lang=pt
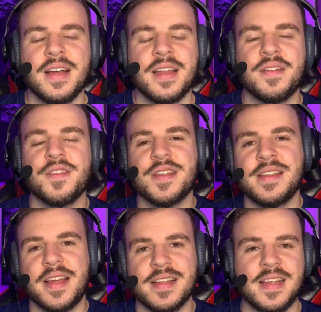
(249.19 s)
queria vocês
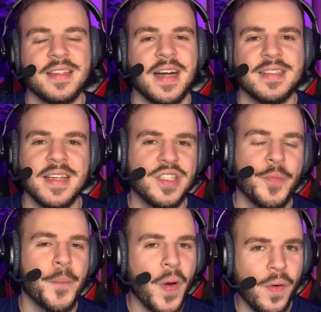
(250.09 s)
têm que aceitar a gente,
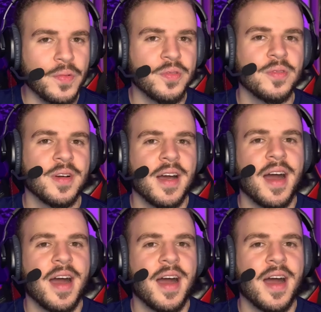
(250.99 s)
ponto.